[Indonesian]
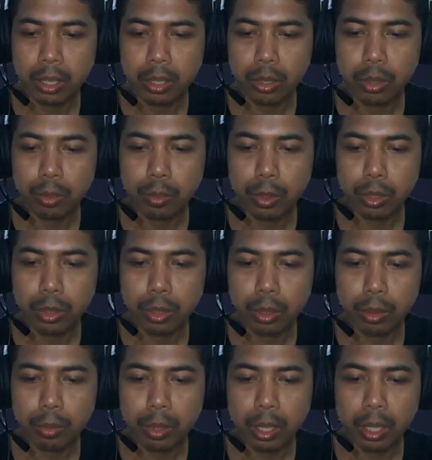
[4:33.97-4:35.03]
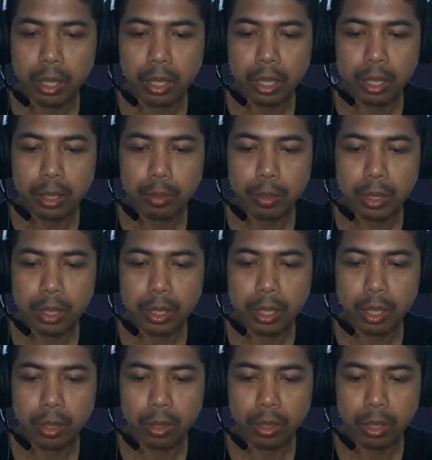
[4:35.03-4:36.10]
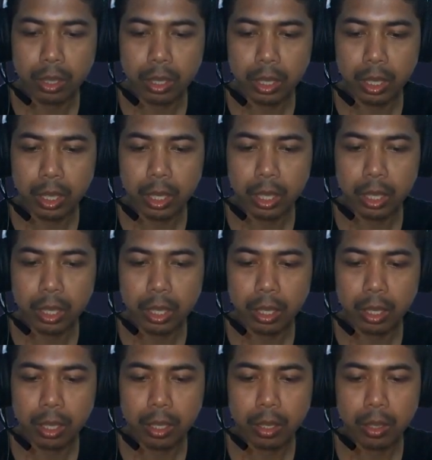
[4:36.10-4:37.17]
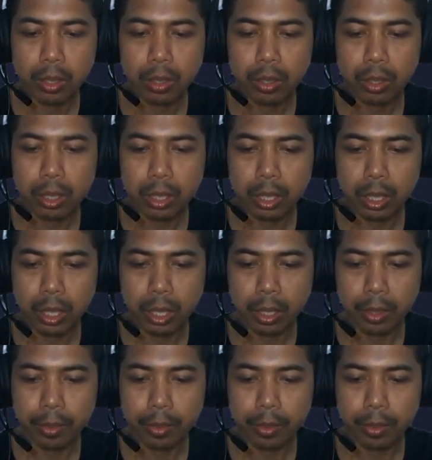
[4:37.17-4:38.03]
jumlah stok berada di atas meja oke okay. oke okay.